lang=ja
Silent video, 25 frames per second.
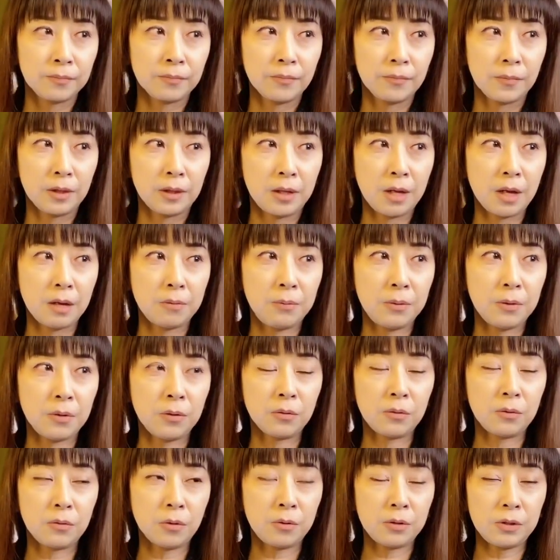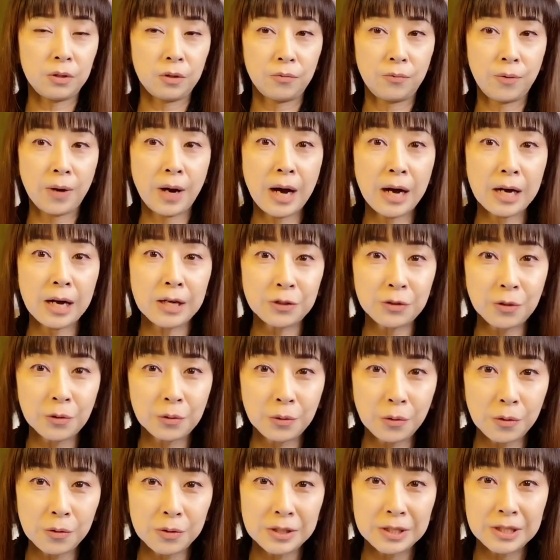デビュー当時
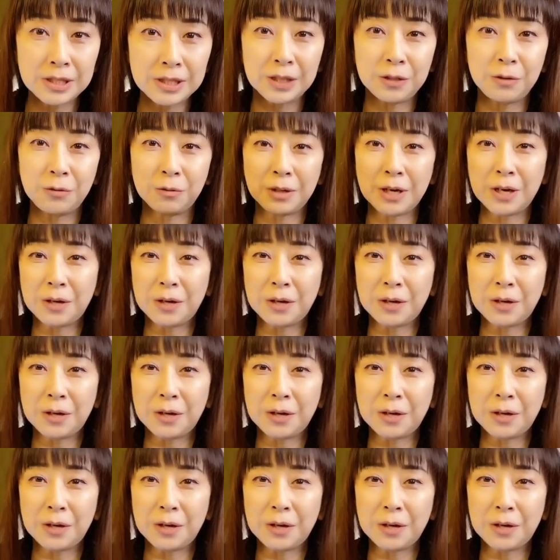ファーストコンサート